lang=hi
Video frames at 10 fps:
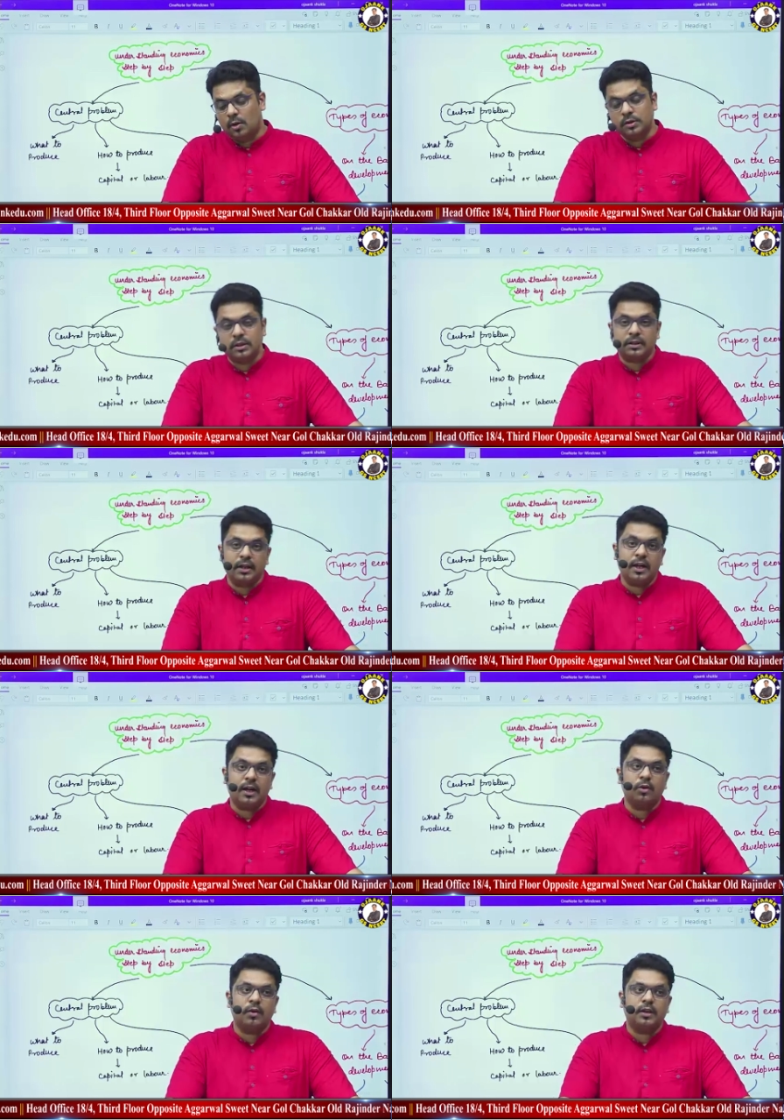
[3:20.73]
हो सकता है कि
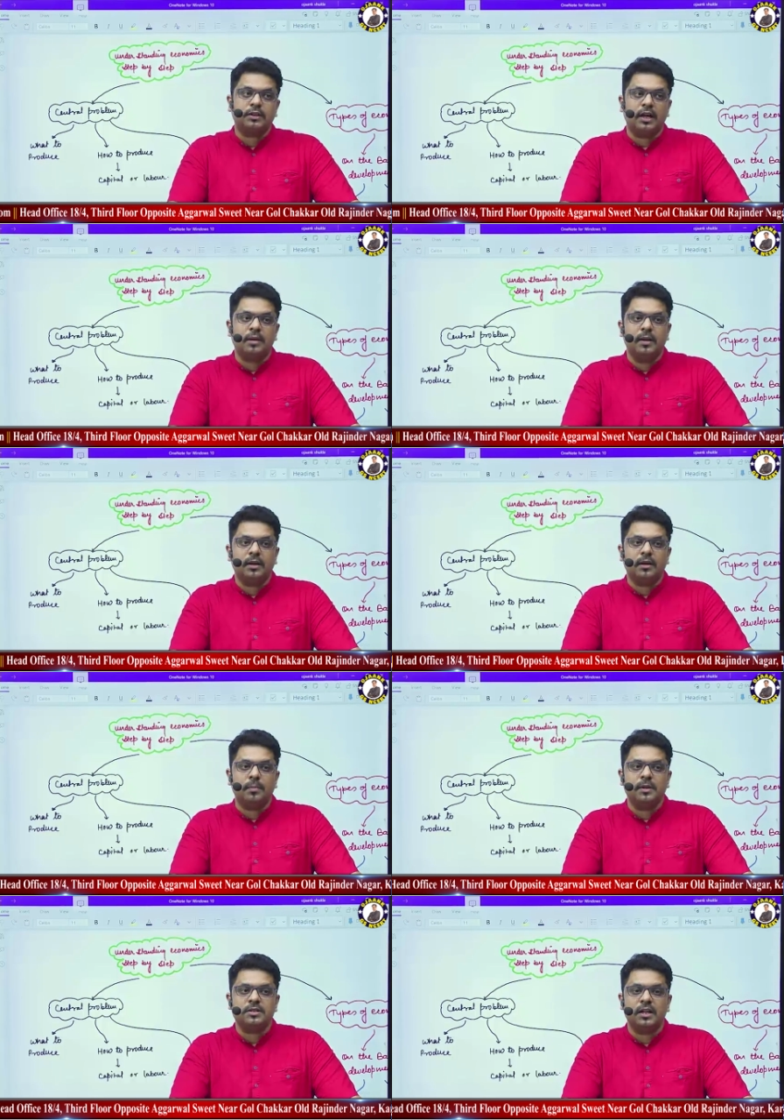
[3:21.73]
कल को अगर तालिबान
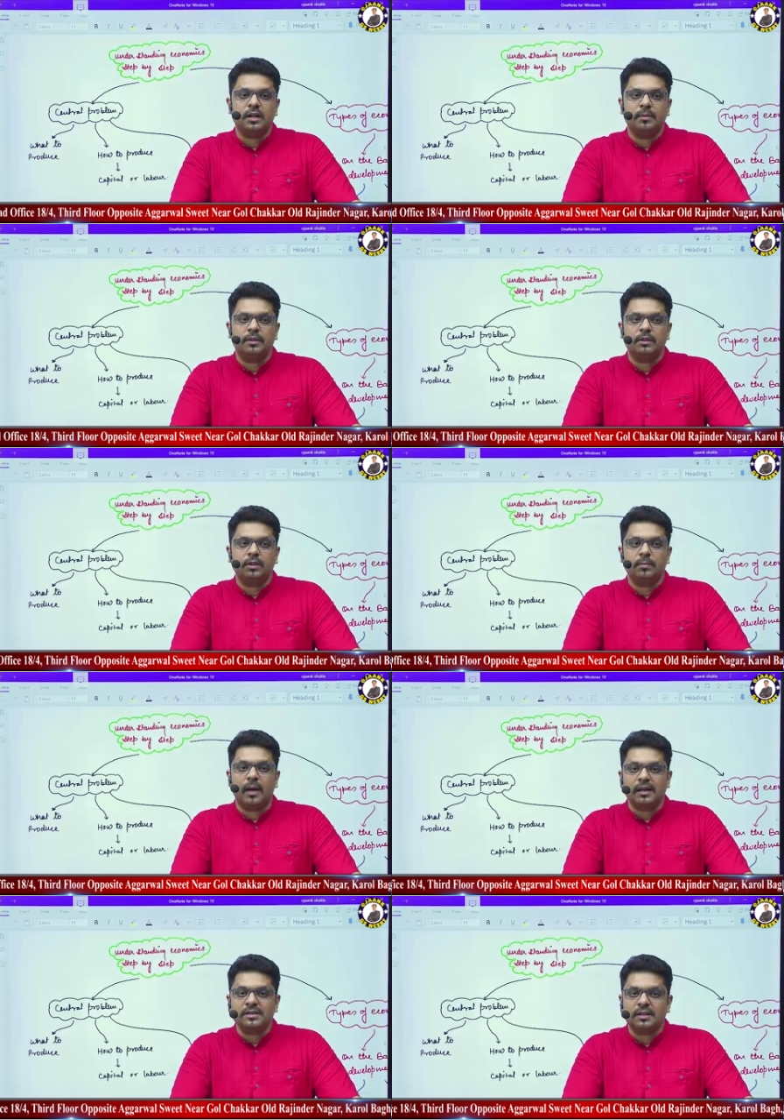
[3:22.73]
अपना चेहरा बदलता है तो
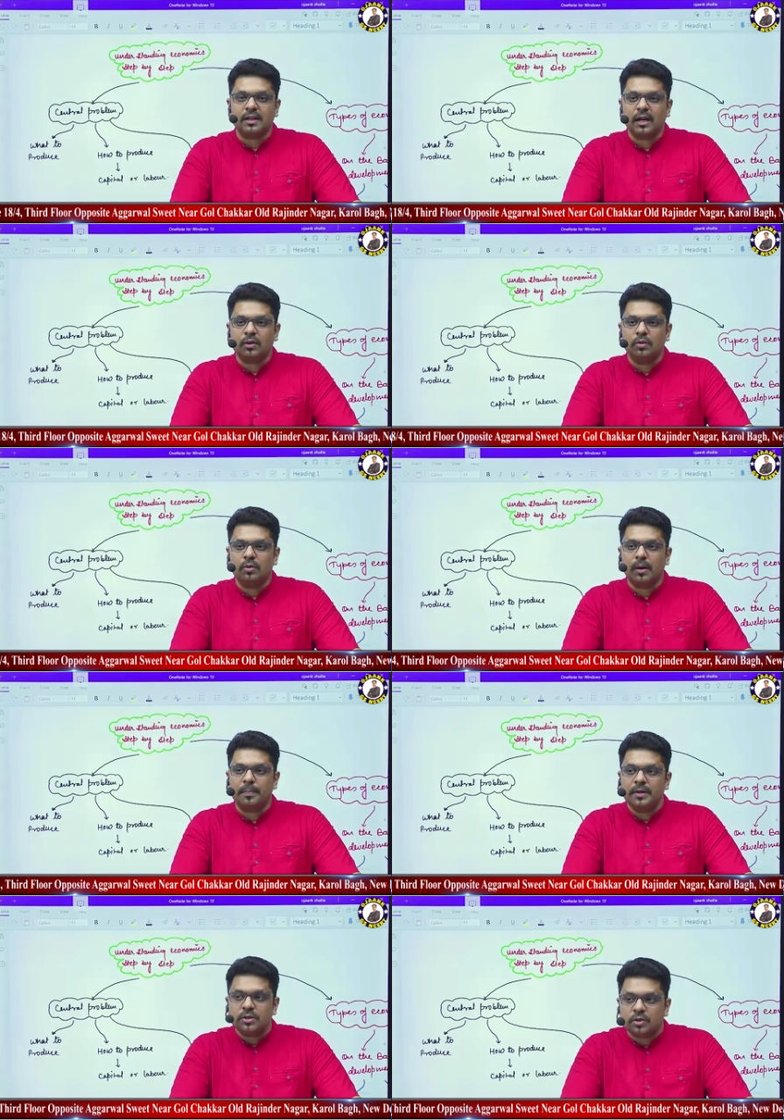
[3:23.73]
भारत सरकार को
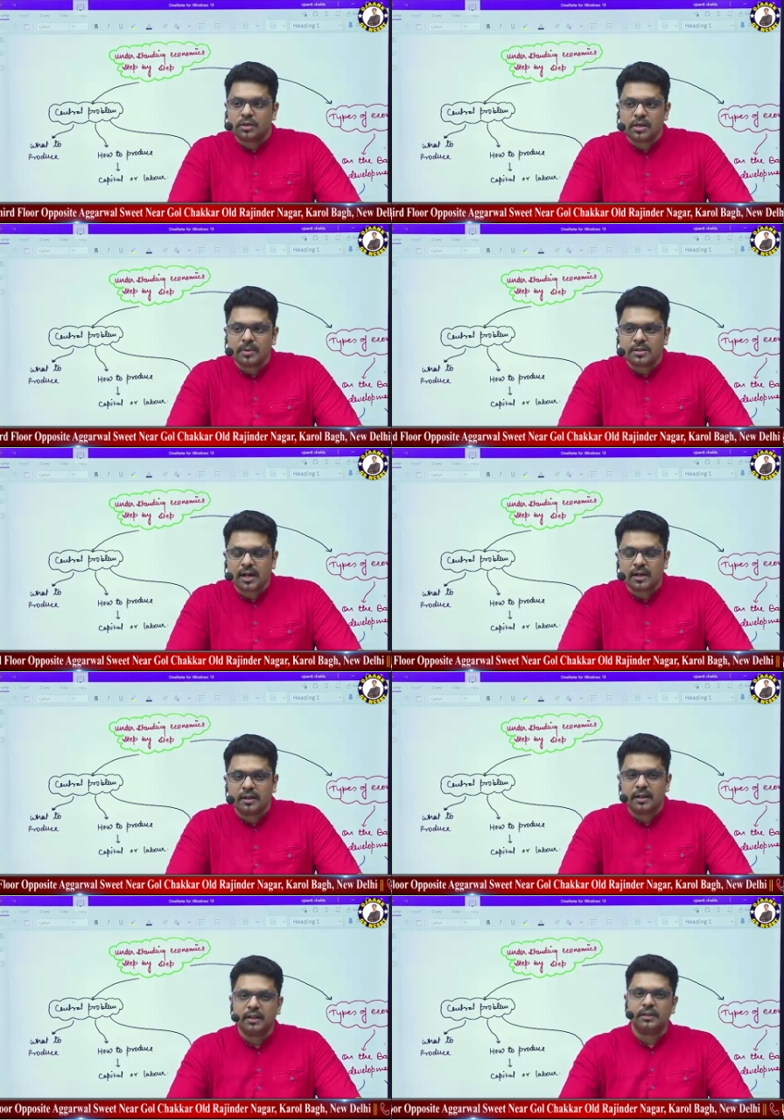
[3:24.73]
अपनी सुरक्षा बचाए
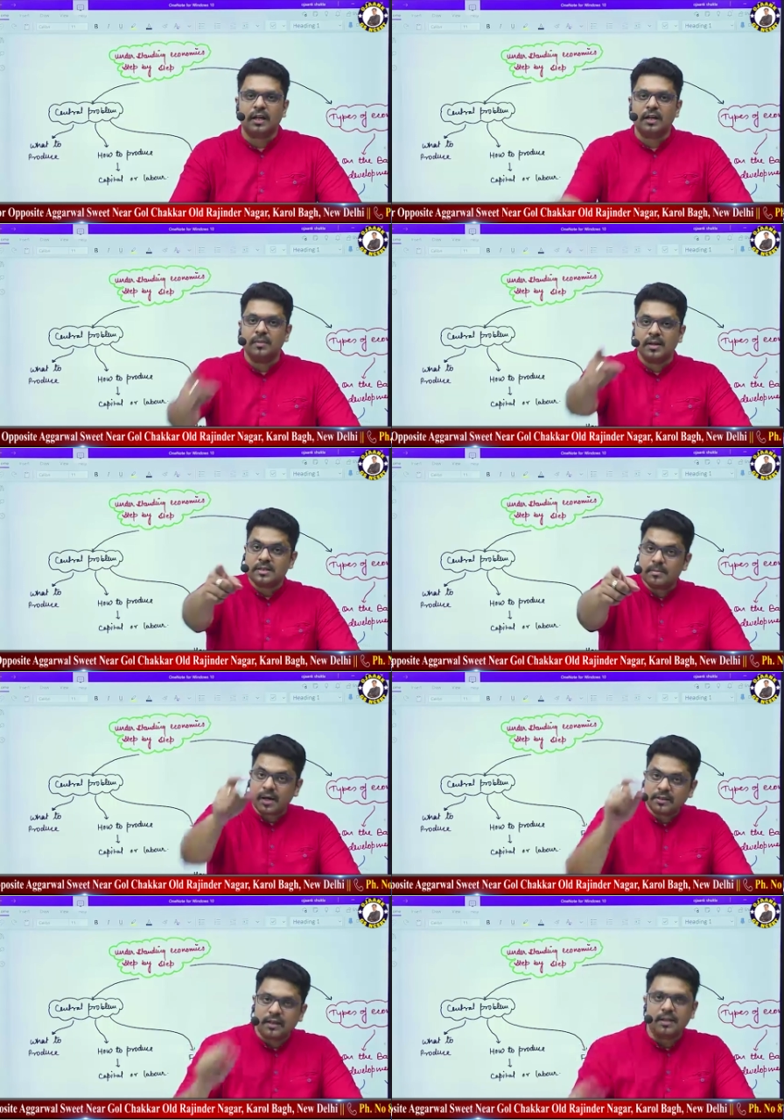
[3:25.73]
रखने के लिए तालिबान से
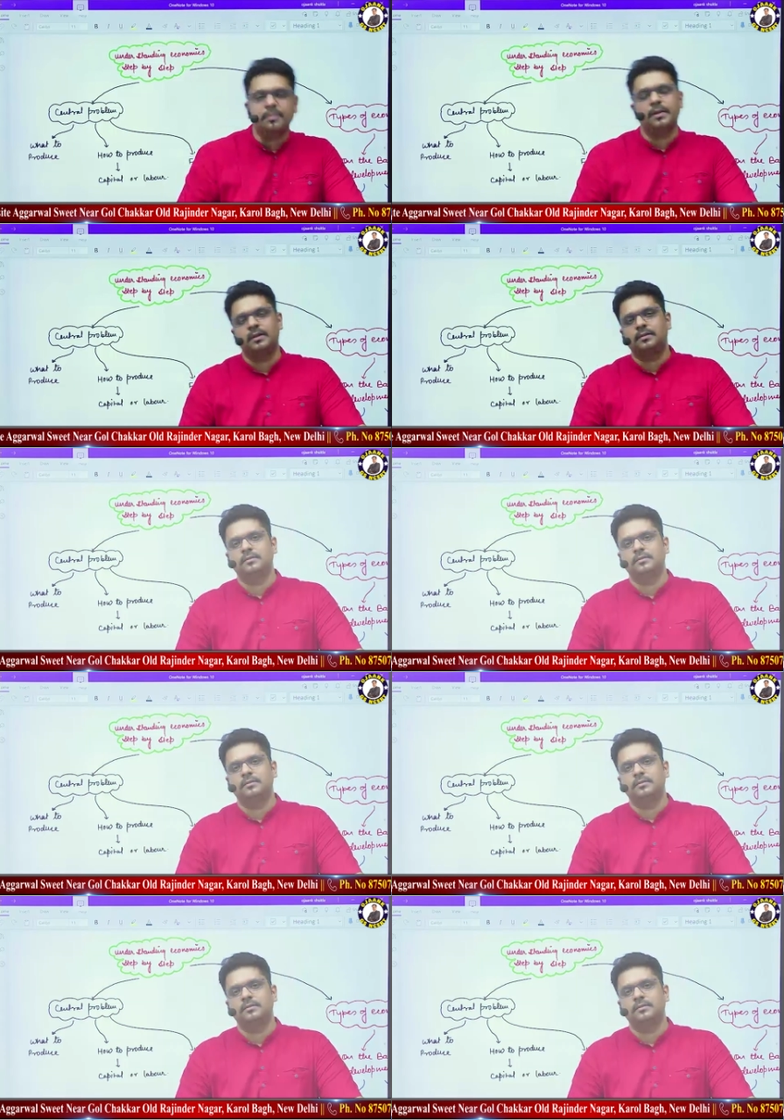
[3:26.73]
बात करनी पड़े